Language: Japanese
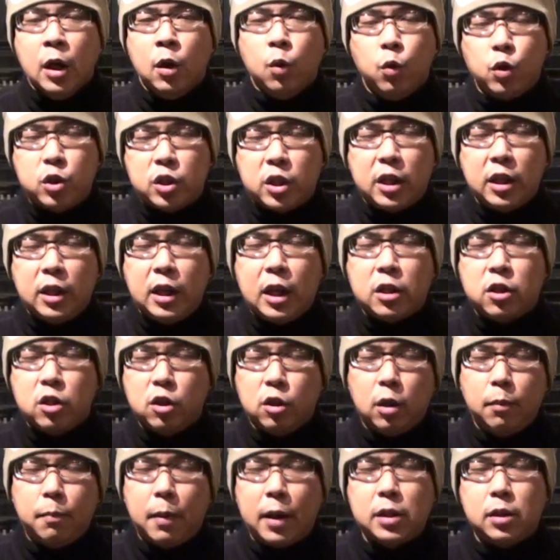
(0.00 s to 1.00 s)
薄きねす
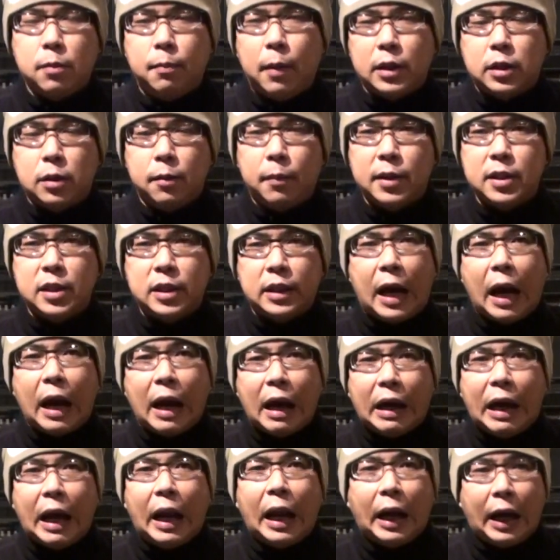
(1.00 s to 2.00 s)
り
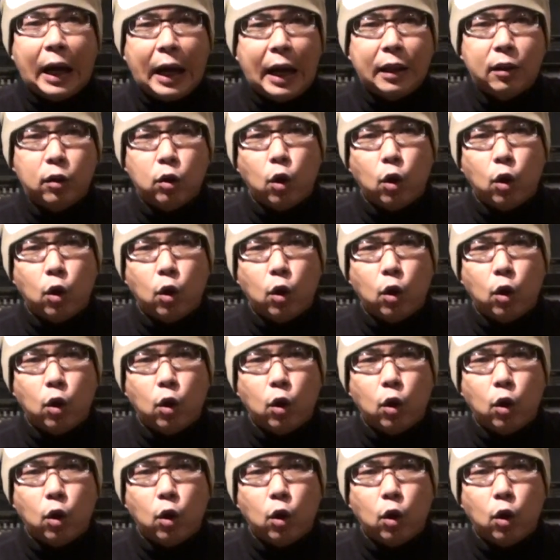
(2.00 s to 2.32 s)
バチバチバチガラガラガラ